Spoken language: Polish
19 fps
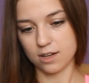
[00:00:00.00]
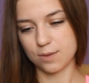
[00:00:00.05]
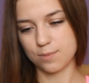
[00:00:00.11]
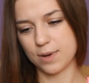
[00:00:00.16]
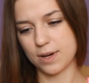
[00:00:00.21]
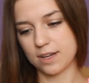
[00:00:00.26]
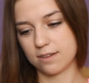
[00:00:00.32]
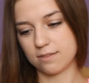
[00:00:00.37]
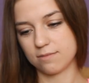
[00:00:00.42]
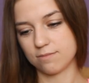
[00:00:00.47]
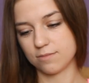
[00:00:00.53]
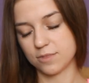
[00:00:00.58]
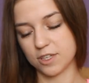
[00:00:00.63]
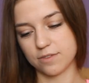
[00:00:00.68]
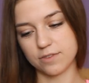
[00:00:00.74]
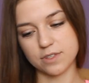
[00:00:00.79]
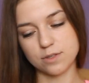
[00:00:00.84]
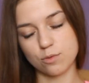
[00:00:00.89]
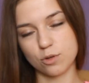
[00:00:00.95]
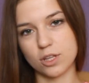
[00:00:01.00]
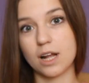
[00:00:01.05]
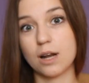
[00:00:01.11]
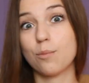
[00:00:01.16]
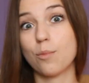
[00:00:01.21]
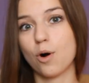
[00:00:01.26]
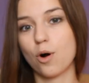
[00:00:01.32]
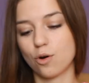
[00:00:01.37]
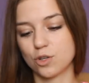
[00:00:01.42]
chyba 9 zł
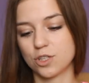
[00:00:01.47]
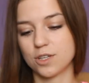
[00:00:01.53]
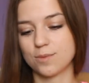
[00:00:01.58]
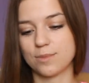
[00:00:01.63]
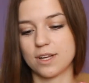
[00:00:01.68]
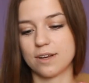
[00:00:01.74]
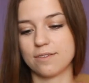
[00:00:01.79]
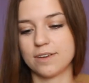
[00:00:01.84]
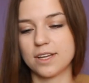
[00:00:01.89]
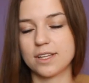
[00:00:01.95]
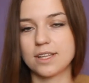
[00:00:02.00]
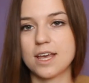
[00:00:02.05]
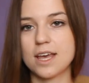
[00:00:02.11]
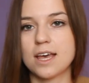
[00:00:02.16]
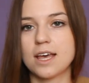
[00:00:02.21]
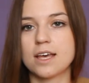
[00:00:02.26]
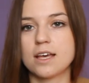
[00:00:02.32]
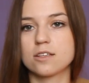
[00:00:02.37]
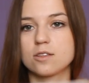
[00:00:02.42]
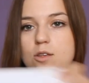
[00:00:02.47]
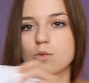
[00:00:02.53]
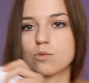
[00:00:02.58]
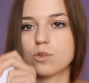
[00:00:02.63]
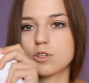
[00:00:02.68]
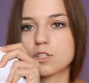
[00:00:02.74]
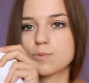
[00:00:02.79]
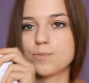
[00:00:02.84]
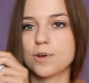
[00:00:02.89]
albo 8 nawet. Są
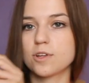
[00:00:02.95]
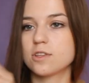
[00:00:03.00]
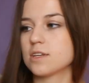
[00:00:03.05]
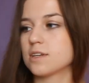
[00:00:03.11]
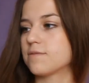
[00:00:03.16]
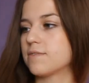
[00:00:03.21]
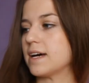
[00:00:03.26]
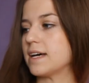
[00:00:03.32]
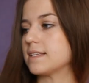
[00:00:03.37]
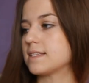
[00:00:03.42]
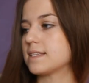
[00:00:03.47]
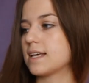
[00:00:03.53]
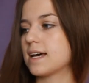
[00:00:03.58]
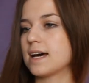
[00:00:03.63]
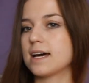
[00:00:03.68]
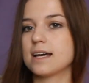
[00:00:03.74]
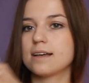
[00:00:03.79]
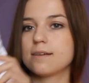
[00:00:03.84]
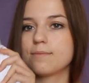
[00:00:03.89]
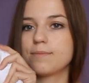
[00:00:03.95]
to spodnie Vansa,